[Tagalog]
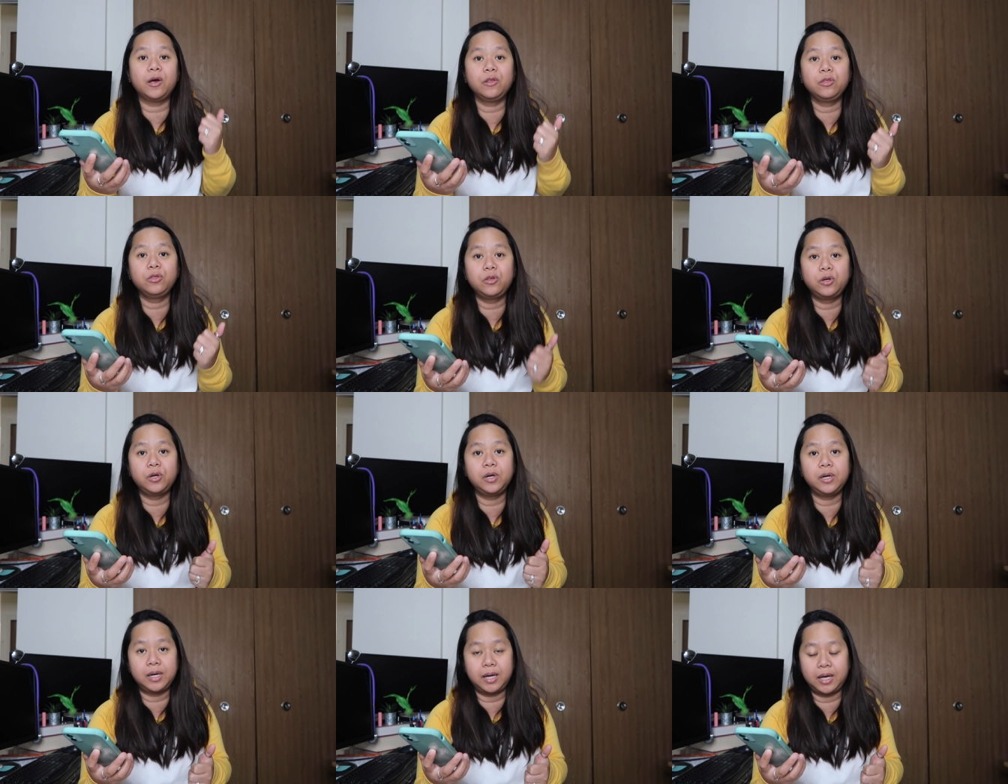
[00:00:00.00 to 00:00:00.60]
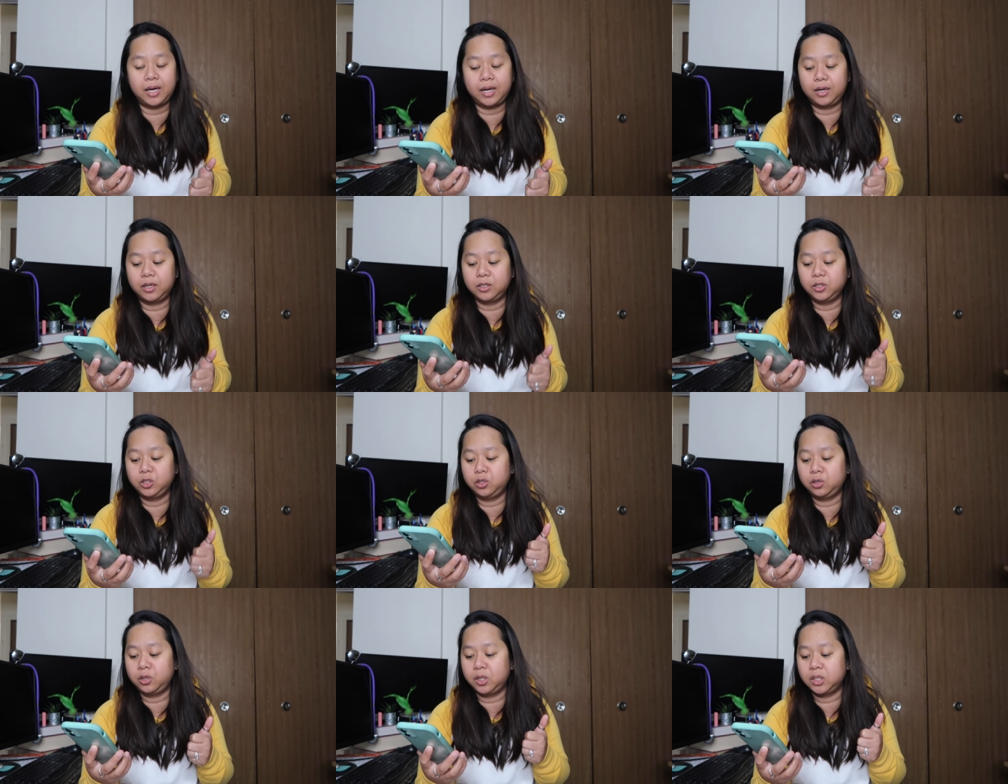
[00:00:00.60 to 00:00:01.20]
under na ng
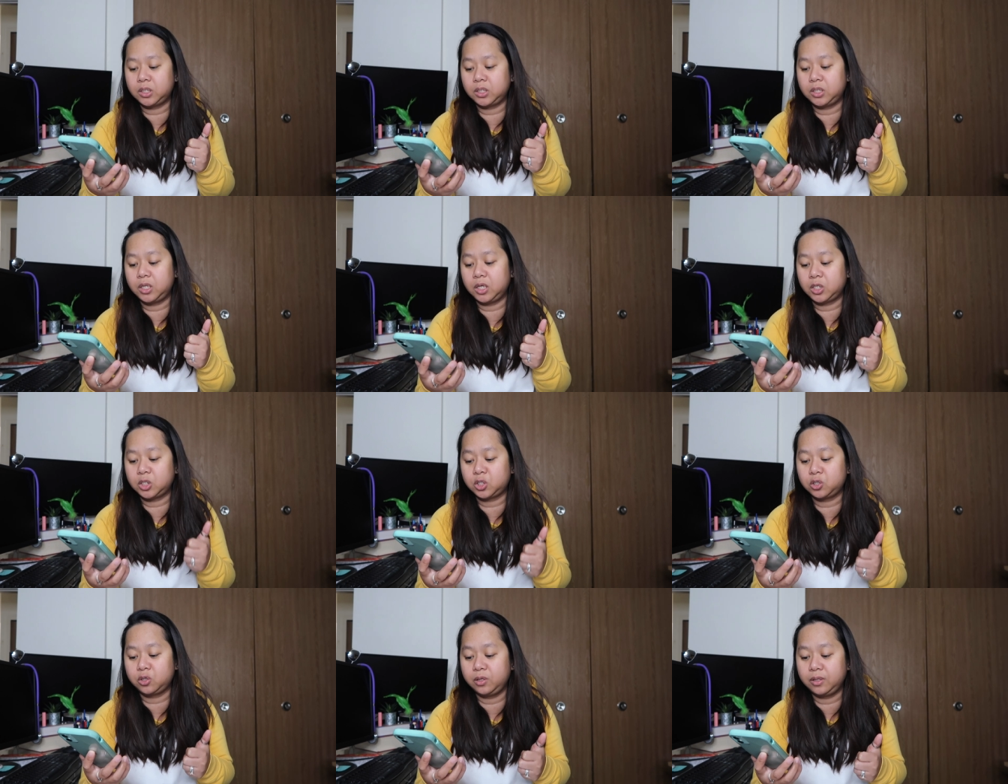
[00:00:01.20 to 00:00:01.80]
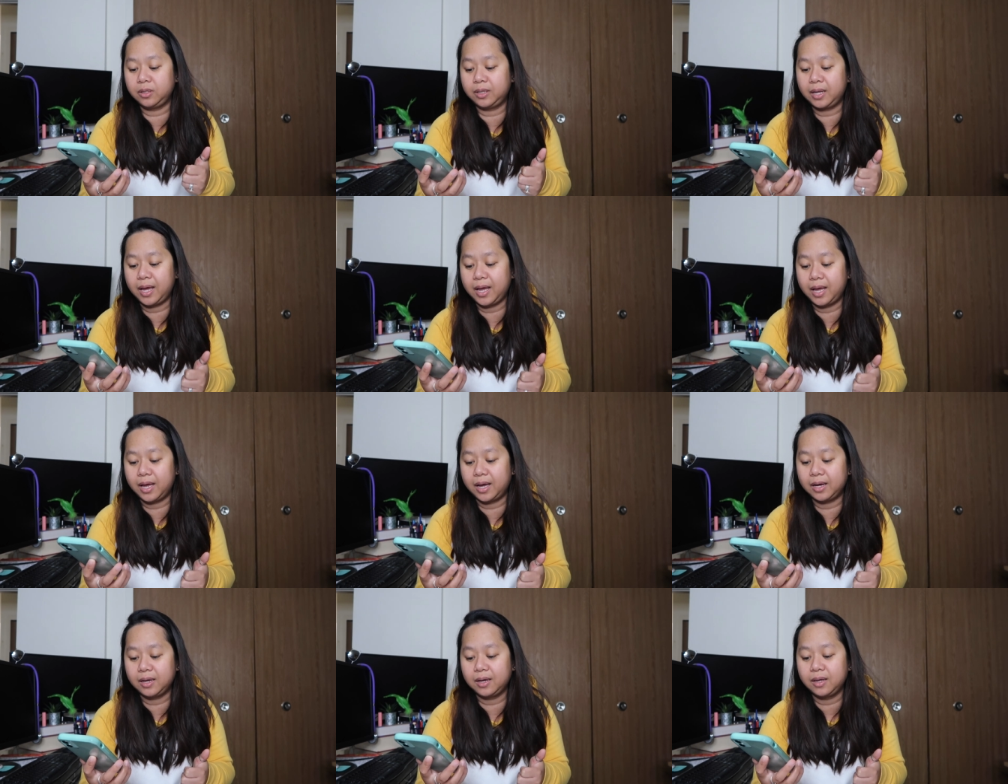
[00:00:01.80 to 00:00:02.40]
jurisdiction
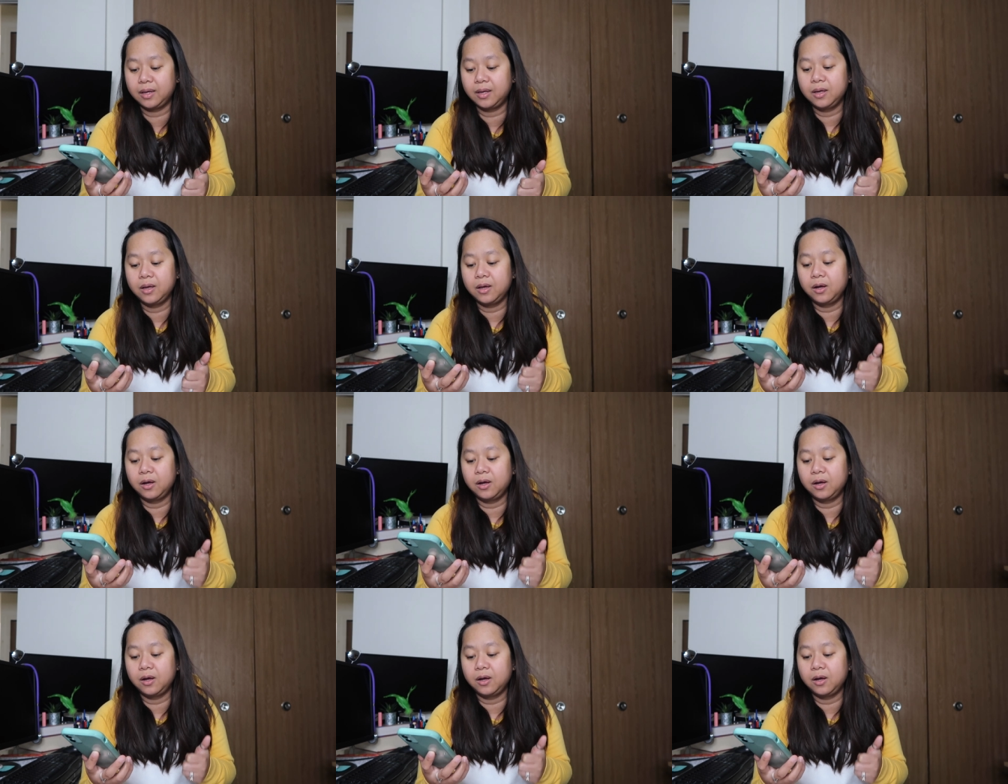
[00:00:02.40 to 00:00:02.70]
ng